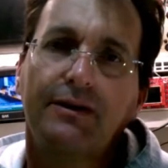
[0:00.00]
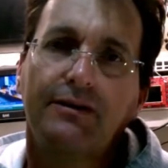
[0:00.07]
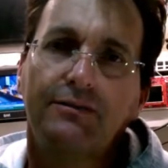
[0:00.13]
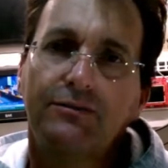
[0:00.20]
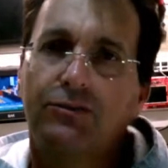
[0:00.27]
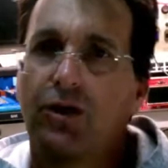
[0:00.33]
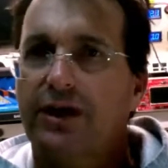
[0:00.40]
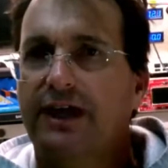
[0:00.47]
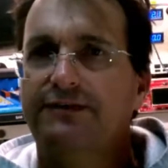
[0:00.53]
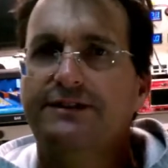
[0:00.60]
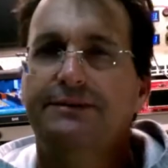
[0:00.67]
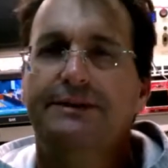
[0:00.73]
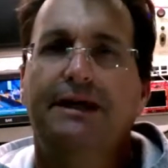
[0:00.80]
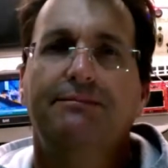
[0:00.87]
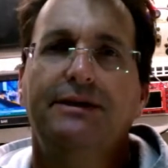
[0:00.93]
colocava em
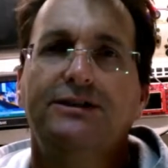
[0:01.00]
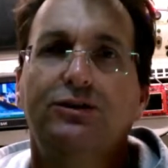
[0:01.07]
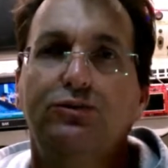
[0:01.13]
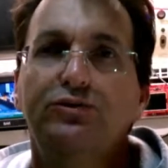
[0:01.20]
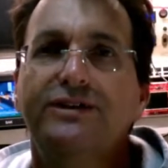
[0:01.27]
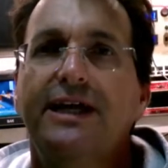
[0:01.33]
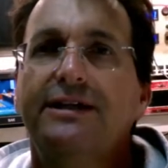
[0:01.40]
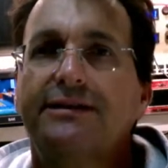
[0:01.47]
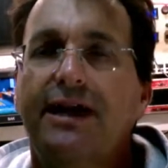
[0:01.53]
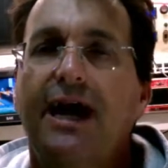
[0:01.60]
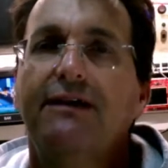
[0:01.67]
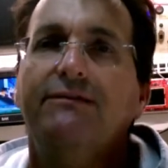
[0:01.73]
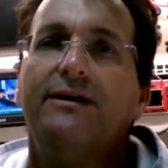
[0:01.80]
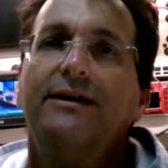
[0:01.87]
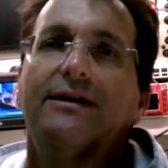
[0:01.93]
cima da mesa,
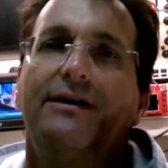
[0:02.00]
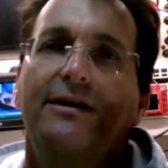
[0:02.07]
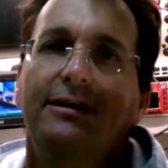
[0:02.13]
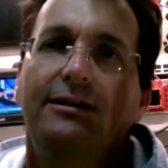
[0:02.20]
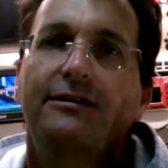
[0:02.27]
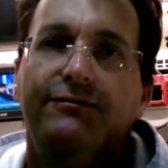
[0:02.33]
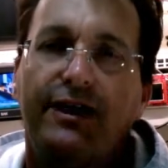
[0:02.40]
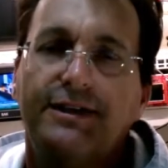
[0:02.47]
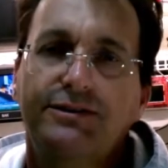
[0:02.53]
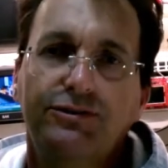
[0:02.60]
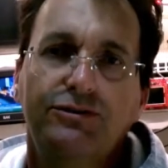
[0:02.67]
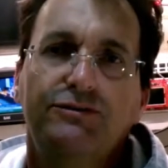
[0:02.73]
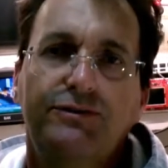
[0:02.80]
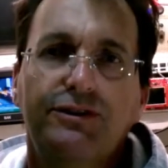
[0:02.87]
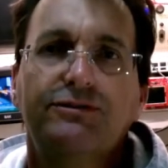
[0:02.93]
consertava e fazia
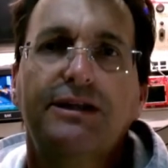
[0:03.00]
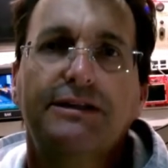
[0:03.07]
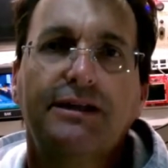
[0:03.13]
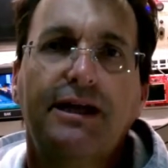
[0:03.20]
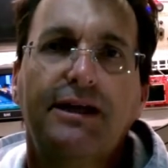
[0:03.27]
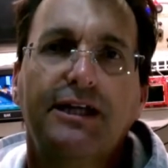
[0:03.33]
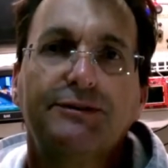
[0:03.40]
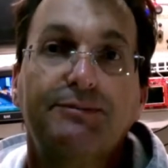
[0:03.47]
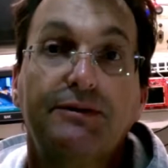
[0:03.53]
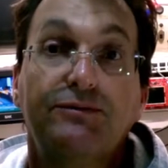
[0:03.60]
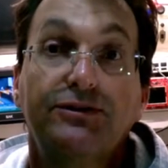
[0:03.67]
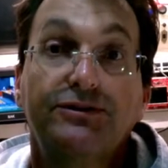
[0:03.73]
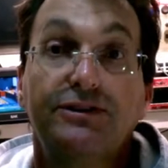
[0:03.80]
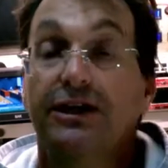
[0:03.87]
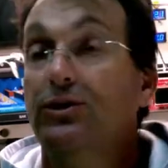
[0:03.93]
os vídeos detalhados para você.